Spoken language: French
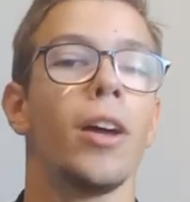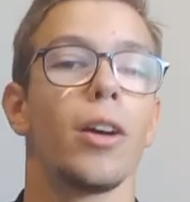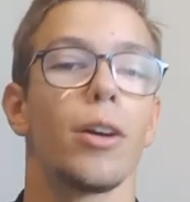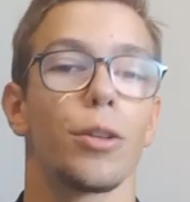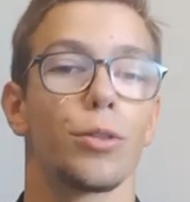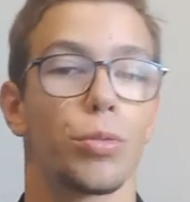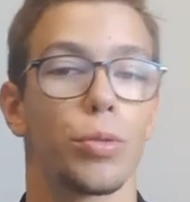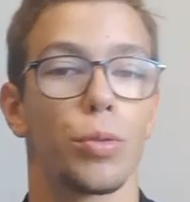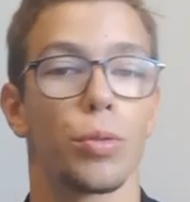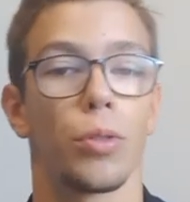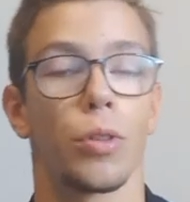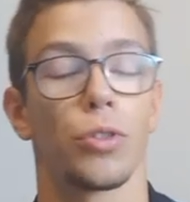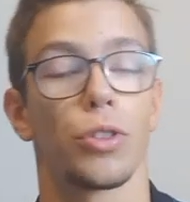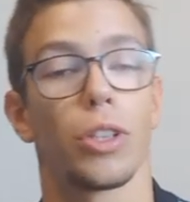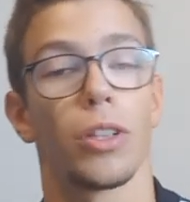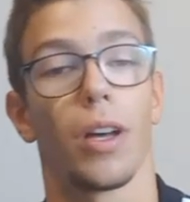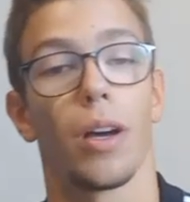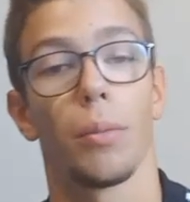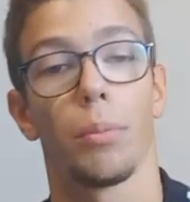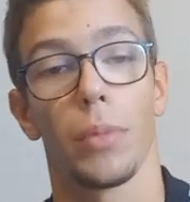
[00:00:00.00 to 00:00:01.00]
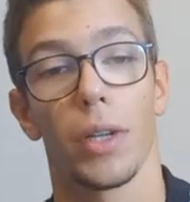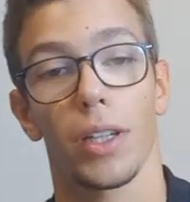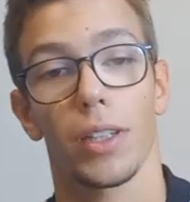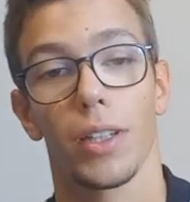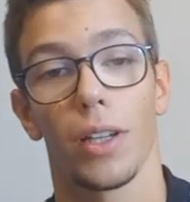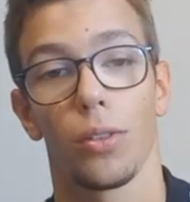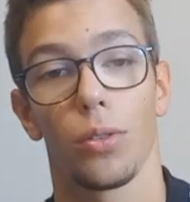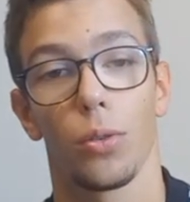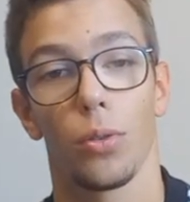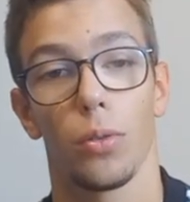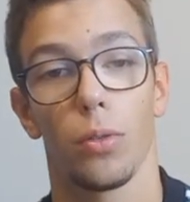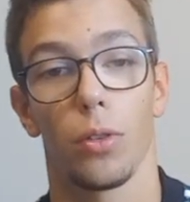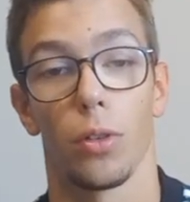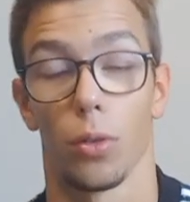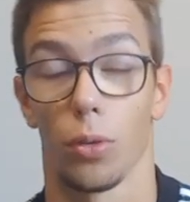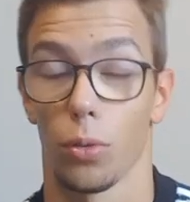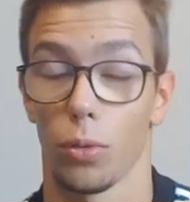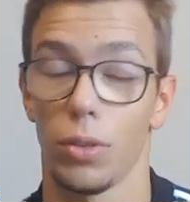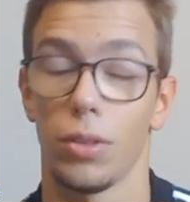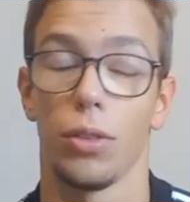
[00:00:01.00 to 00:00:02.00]
Ensuite, on enchaînera Mercato,
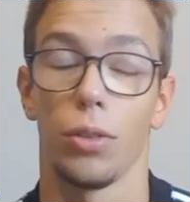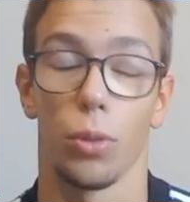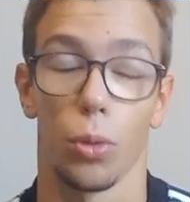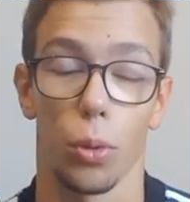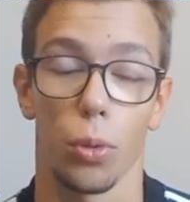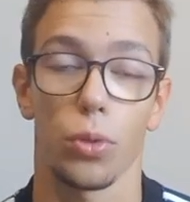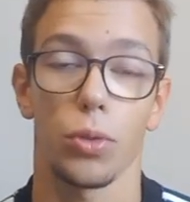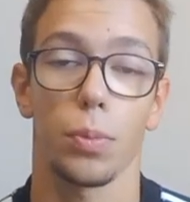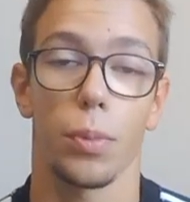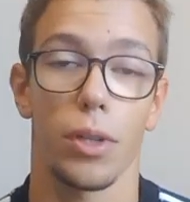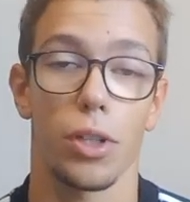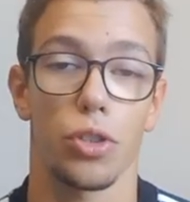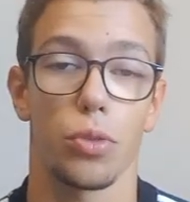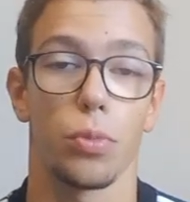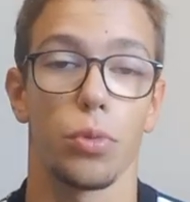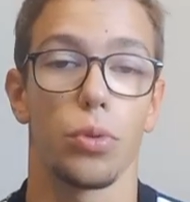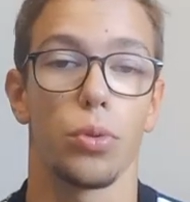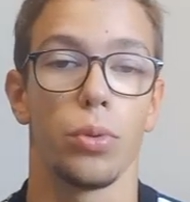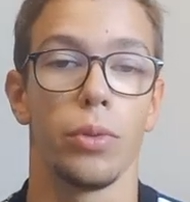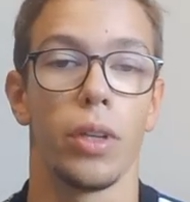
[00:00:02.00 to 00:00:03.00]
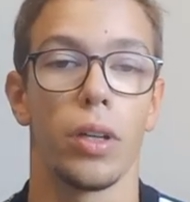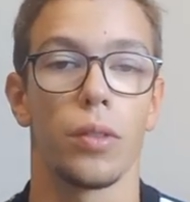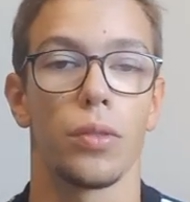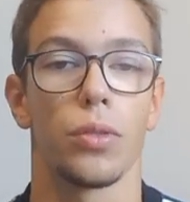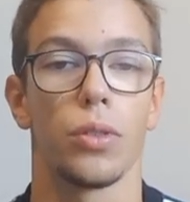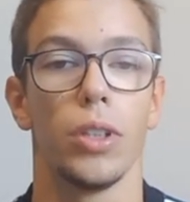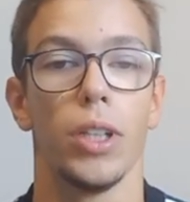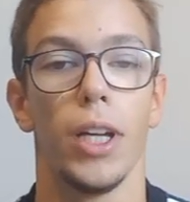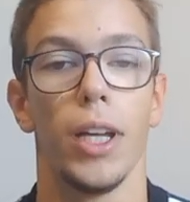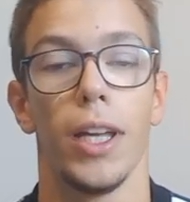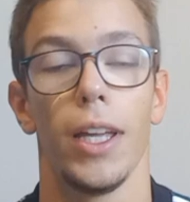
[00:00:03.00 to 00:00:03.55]
euh, aussi une grosse page, beaucoup d'infos.